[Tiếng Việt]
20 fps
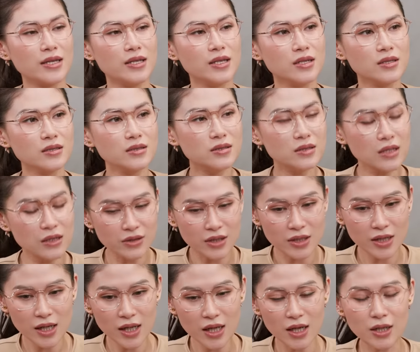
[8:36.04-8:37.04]
những từ
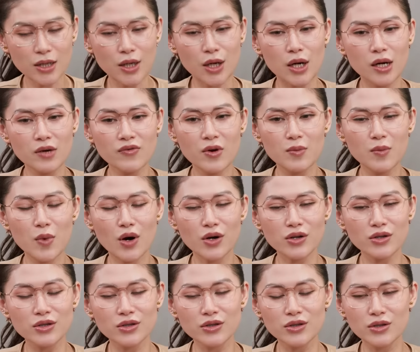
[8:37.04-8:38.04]
những cái lần đó và mọi
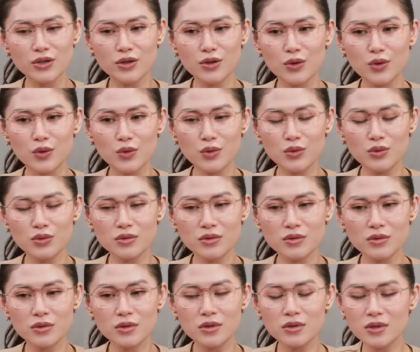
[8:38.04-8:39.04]
người kiểu
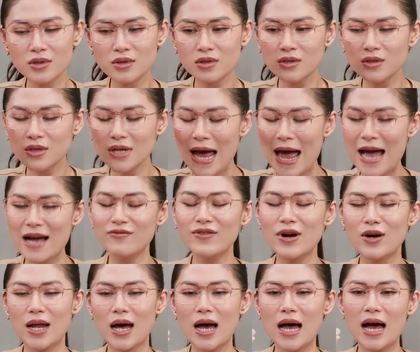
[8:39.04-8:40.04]
cứ cứ gán
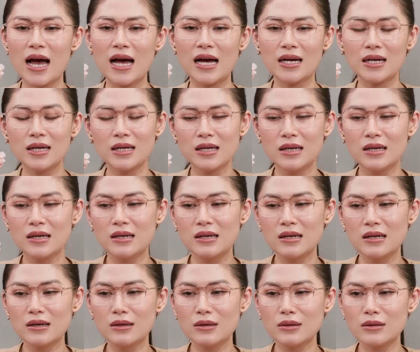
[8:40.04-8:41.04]
vào là à
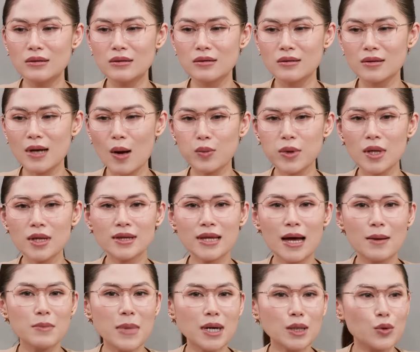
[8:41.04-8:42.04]
uh, Ngọc Thanh
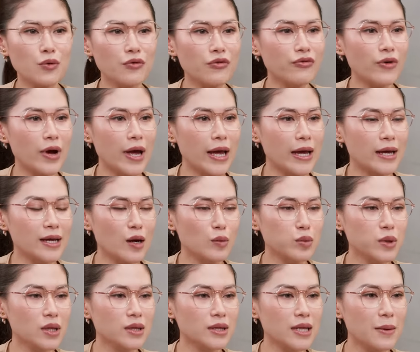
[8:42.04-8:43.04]
Tâm mặc đồ phèn, Ngọc
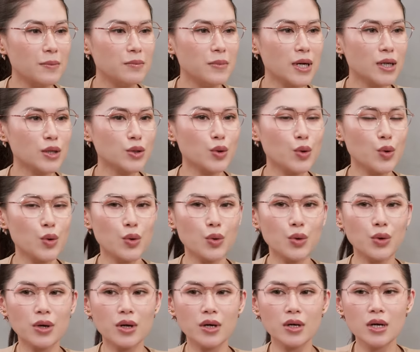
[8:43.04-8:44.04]
Thanh Tâm mặc
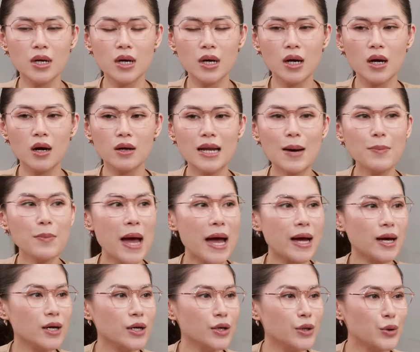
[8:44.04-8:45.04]
đồ uh, đắp
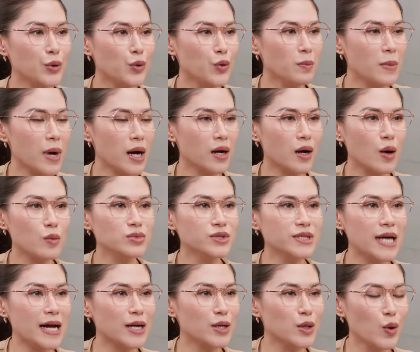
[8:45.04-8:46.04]
hàng hiệu mà không
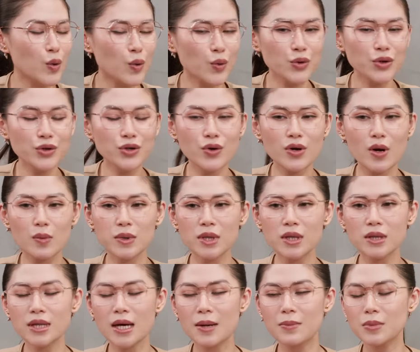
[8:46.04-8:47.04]
sang nổi, rồi Ngọc
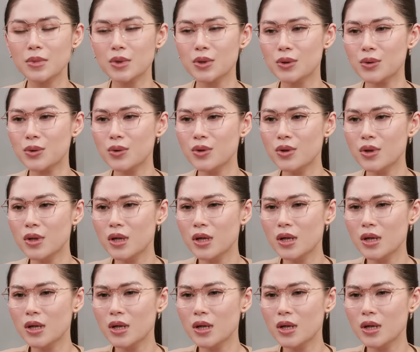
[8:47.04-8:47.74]
Thanh Tâm kiểu